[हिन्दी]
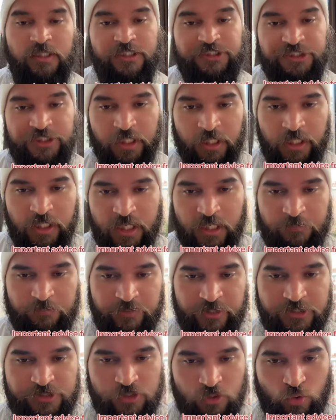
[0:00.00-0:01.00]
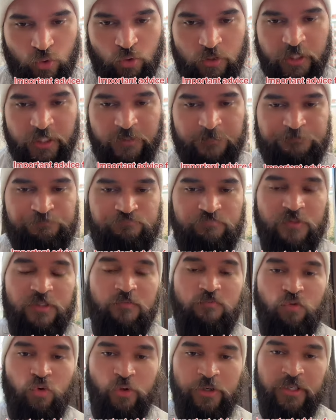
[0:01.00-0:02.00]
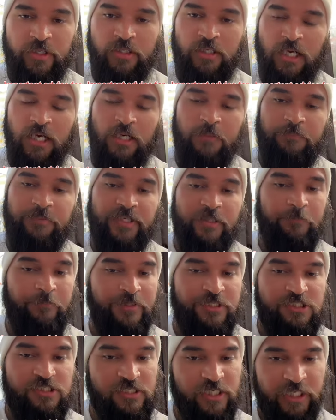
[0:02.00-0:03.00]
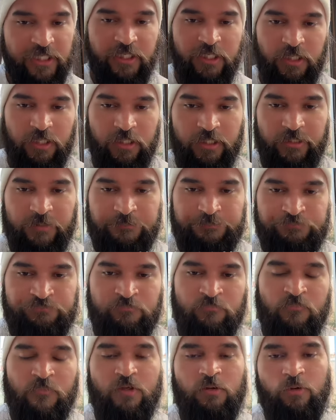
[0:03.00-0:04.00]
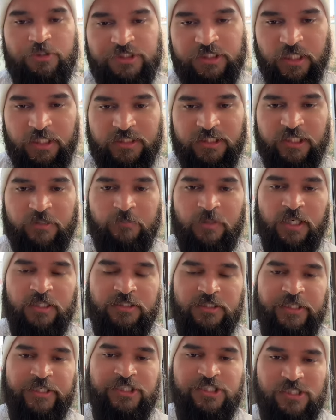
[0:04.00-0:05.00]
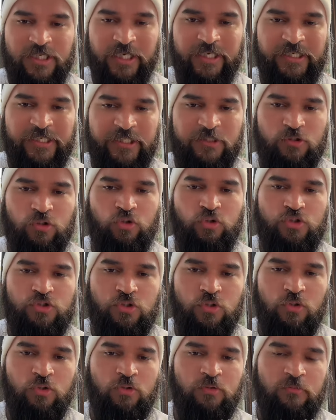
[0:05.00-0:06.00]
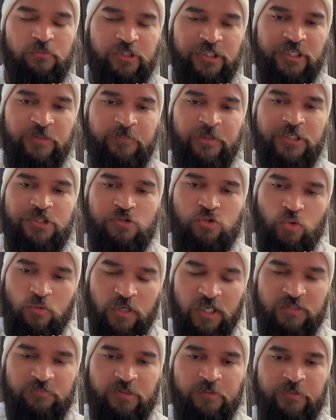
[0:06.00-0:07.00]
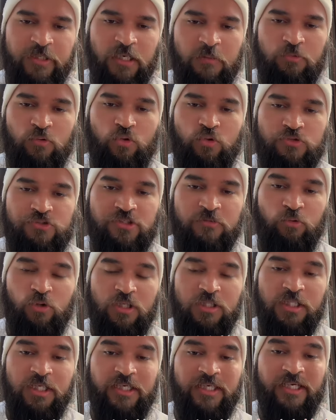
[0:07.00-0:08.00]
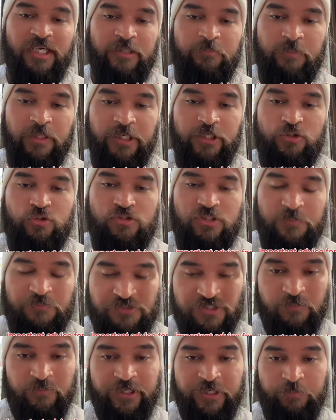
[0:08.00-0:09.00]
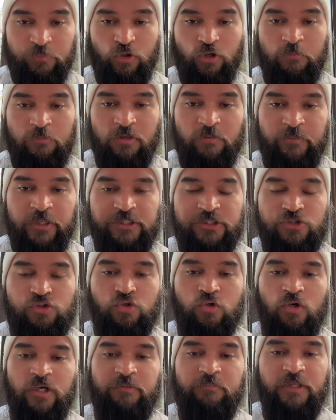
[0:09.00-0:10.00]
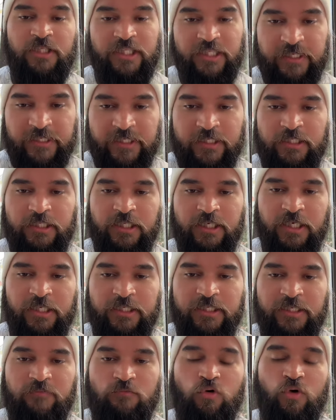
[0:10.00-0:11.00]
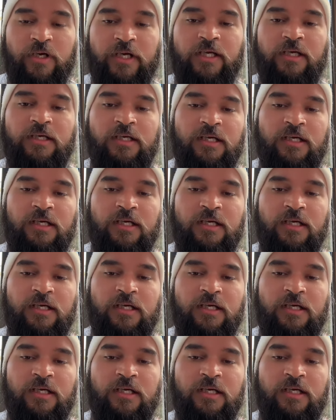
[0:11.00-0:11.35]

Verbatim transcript: जाना आपने ज़रूर है वो आपने मिस नहीं करना है और जहाँ तक बात रही स्ट्राइक की तो दोस्तों ये मैंने शुरुआत में भी आप लोगों से बोला था कि आइमा की जो सबसे बड़ी प्रॉब्लम है जिसको आइमा देख ही नहीं रही है वो है